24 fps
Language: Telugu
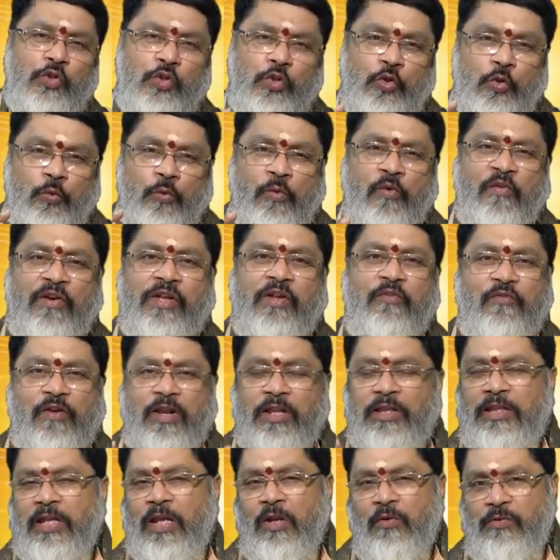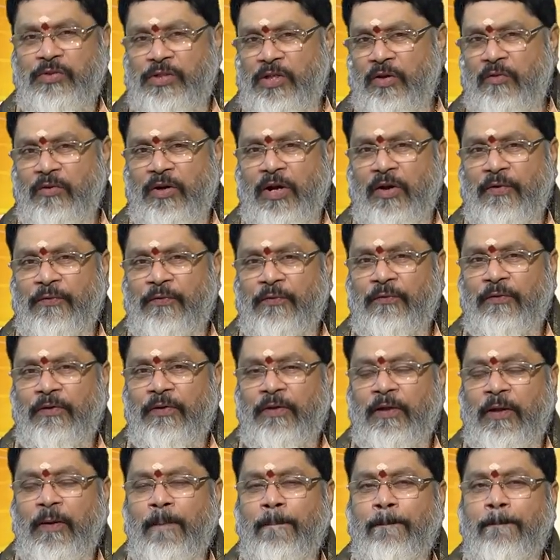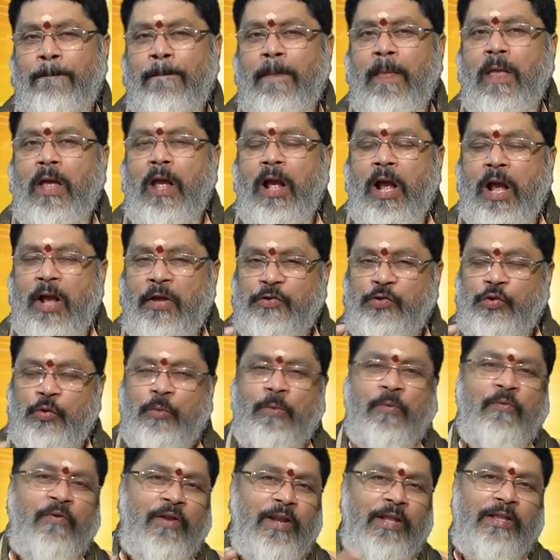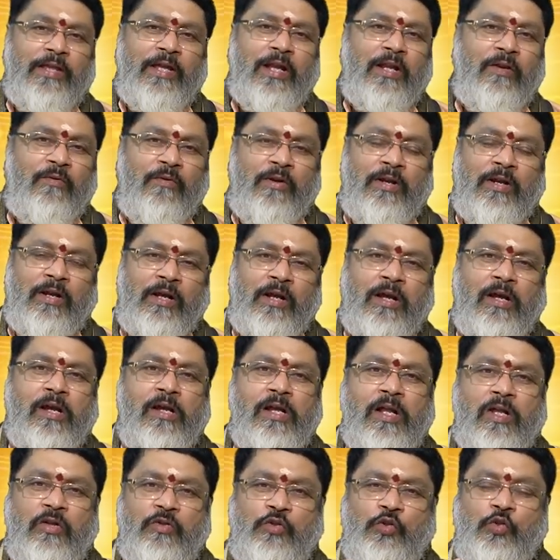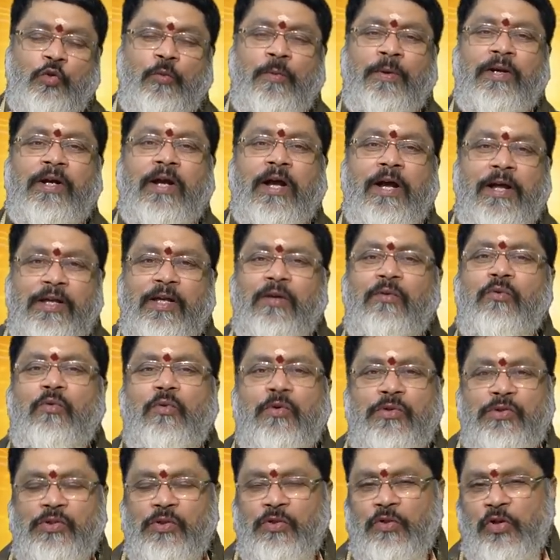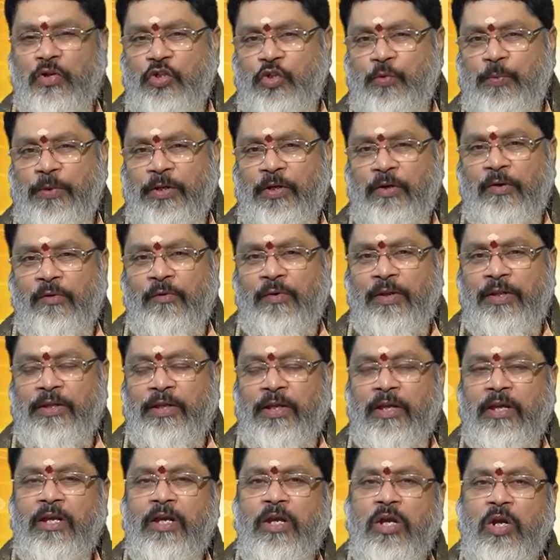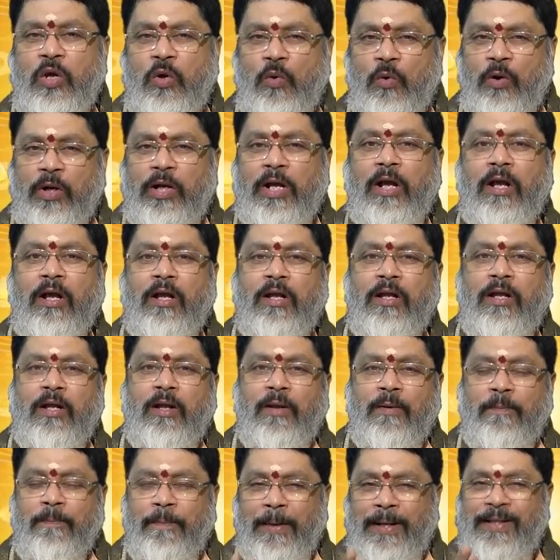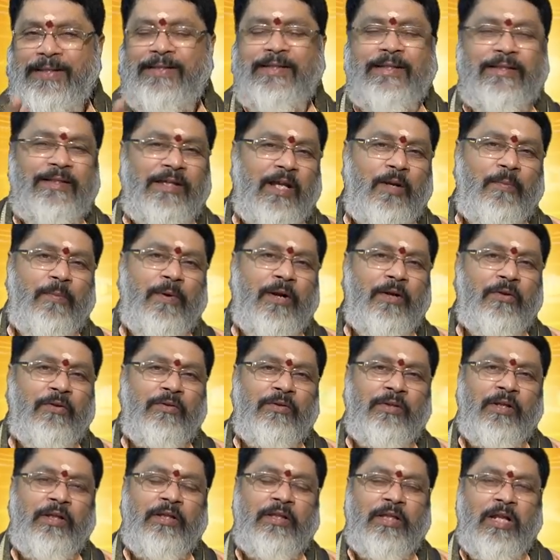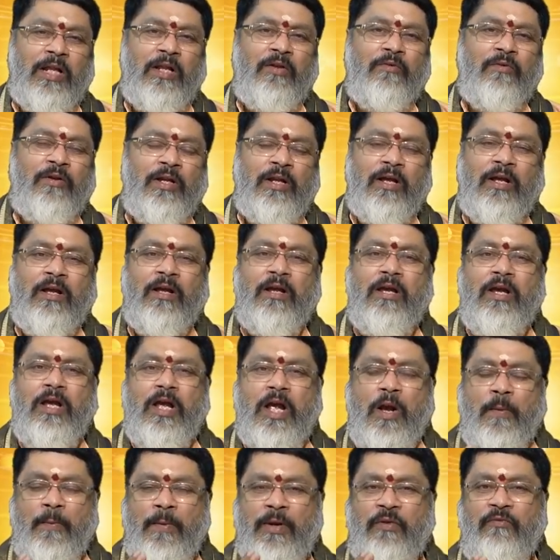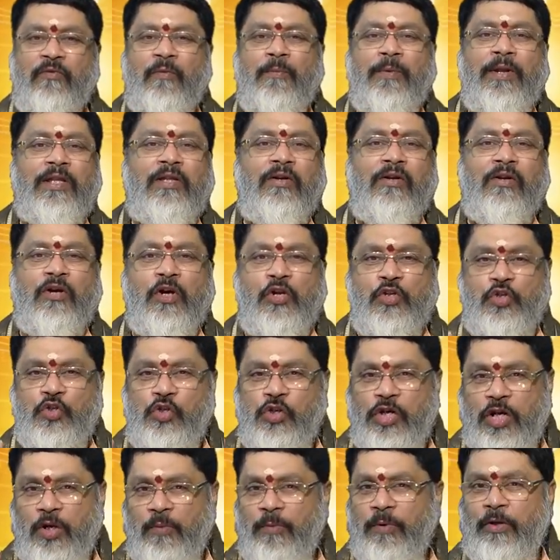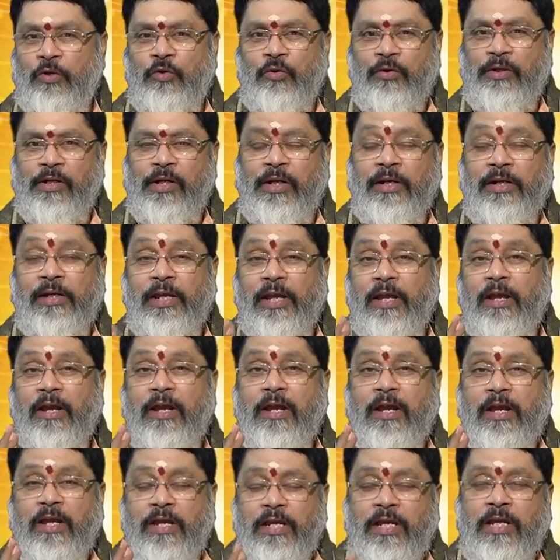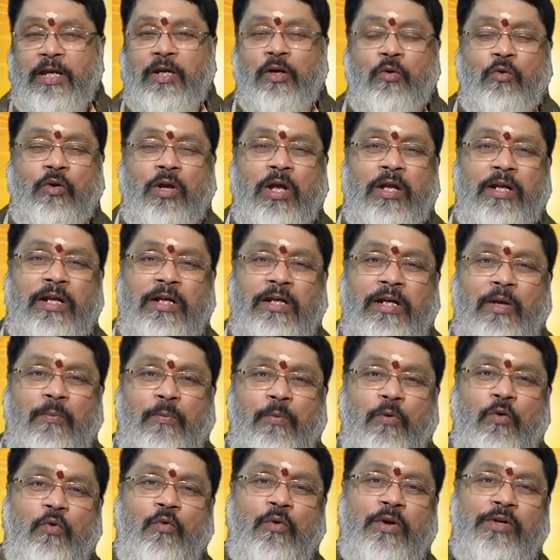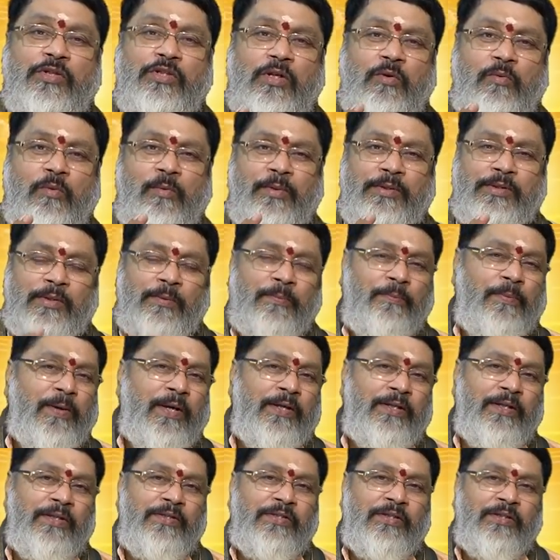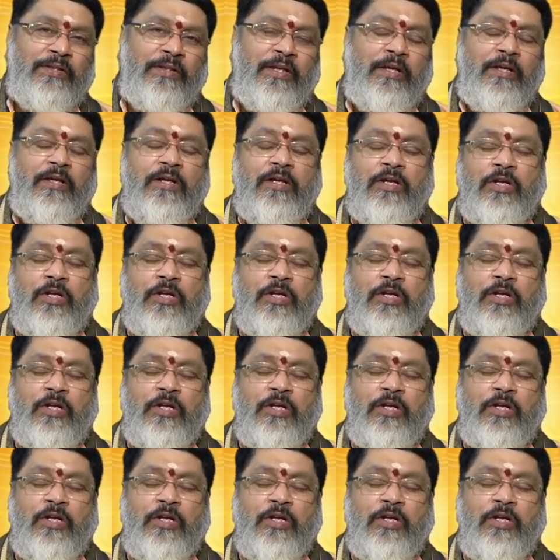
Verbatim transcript: శుభమైన ఫలితాలు వచ్చే అవకాశం ఉంటుంది ఆ శుభ ఫలితాల వలన శుభకార్యం కోసం ఖర్చు పెట్టడం అన్నది ఒక పరిస్థితి ఏర్పడుతుంది దానివలన మన విపరీతం ఖర్చు కనబడుతుంది అంటే ఇక్కడ కూడా ఏంటంటే పూర్వాశ్రమంలో సంపాదించింది